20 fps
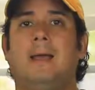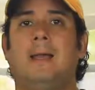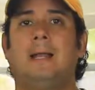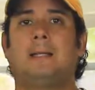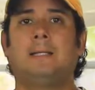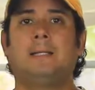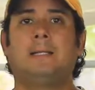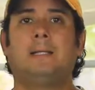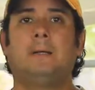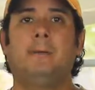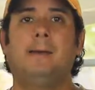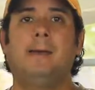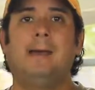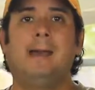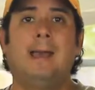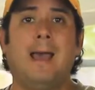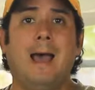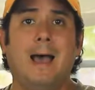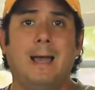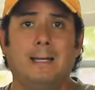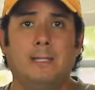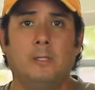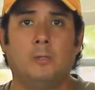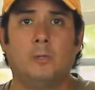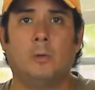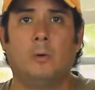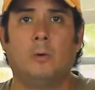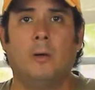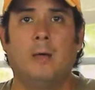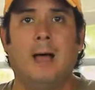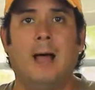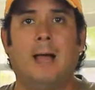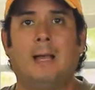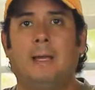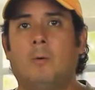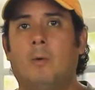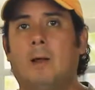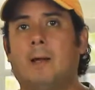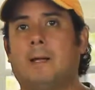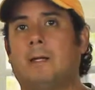La sensibilidad ISO, al
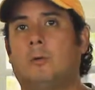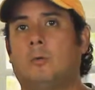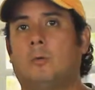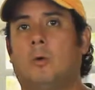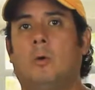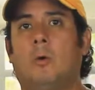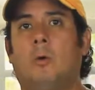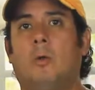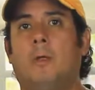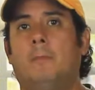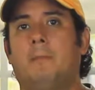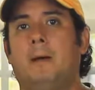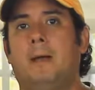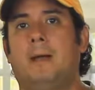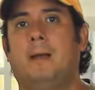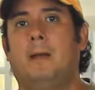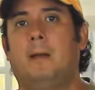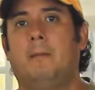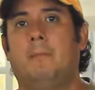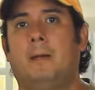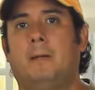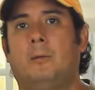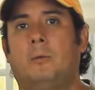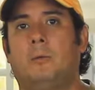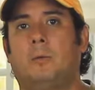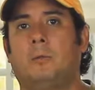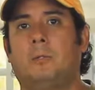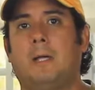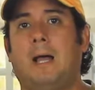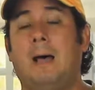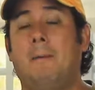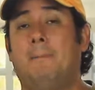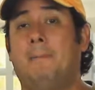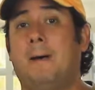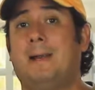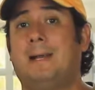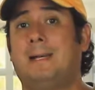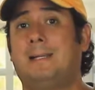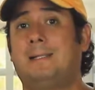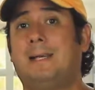igual que todos los demás elementos,
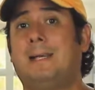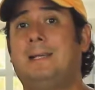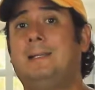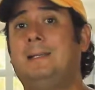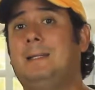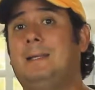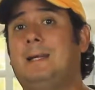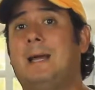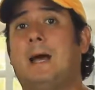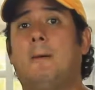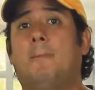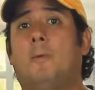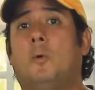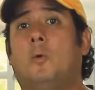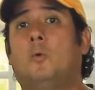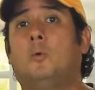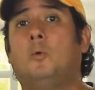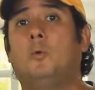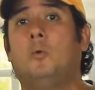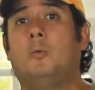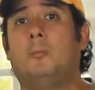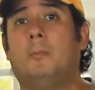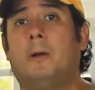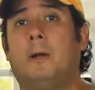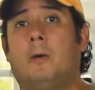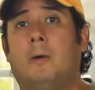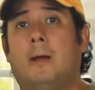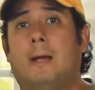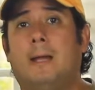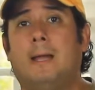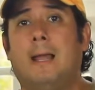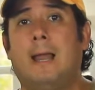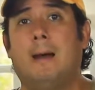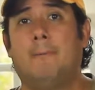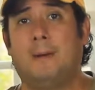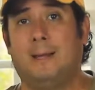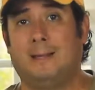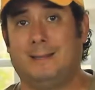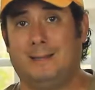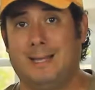aparece indicada por un número en la
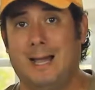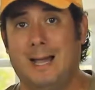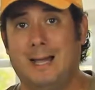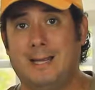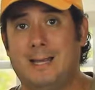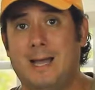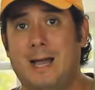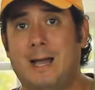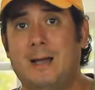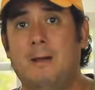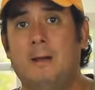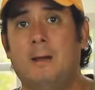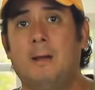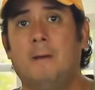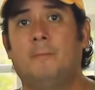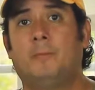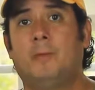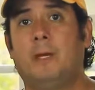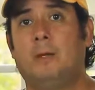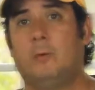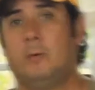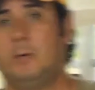pantalla de